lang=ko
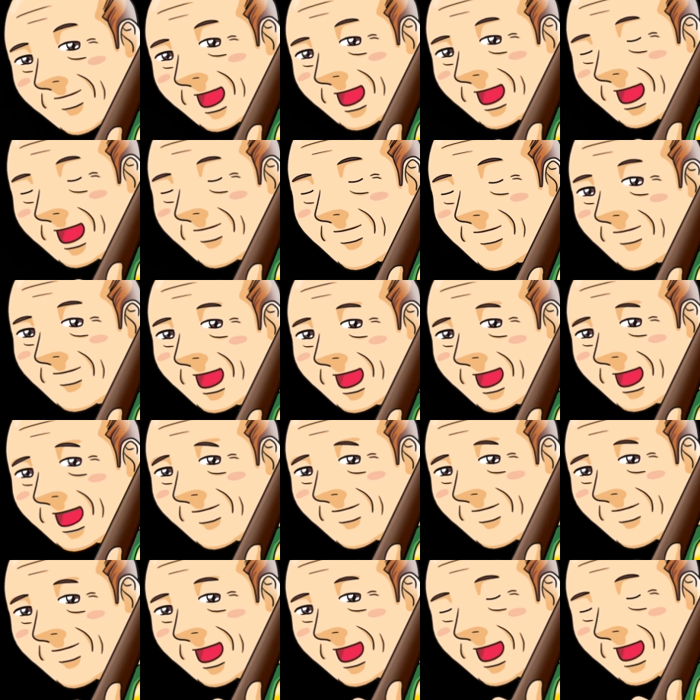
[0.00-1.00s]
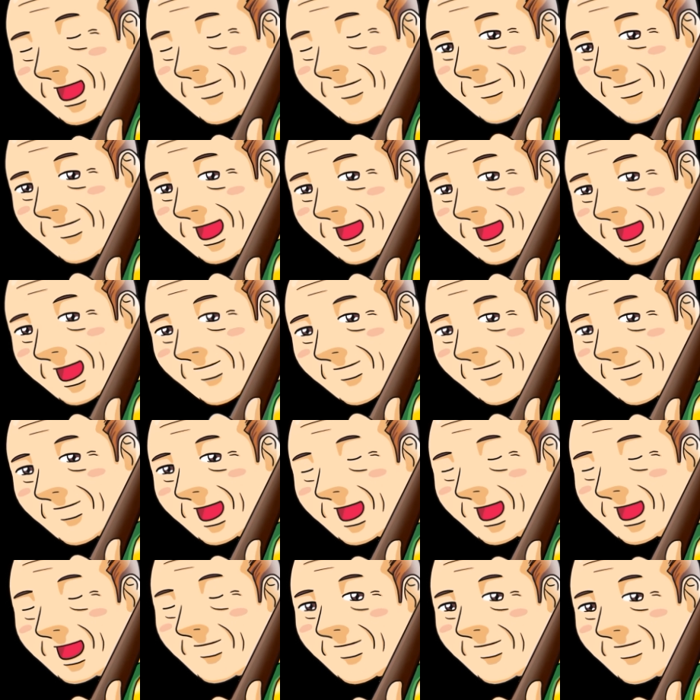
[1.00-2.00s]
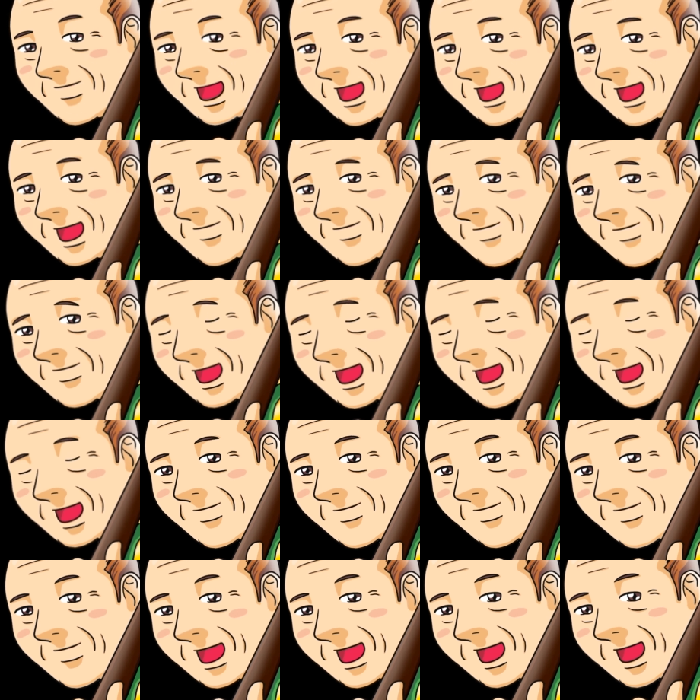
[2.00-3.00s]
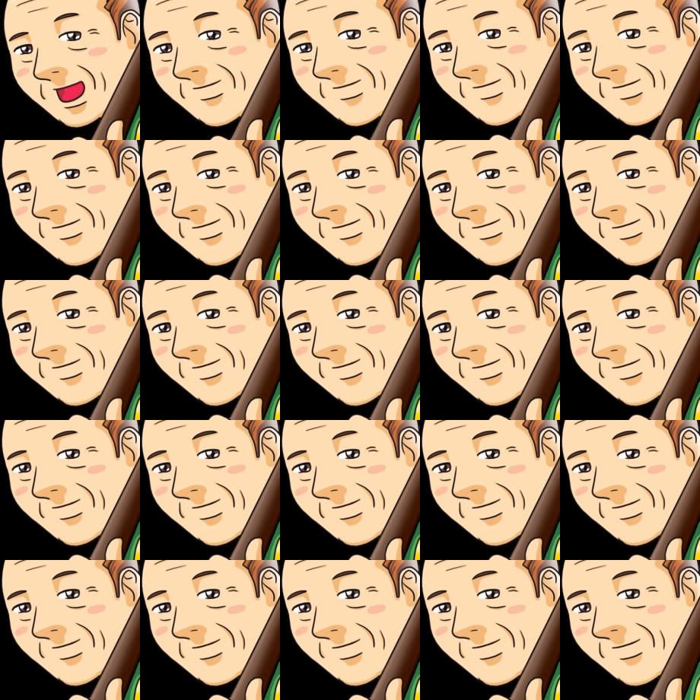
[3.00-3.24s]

그런 말 말게. 지금의 나에게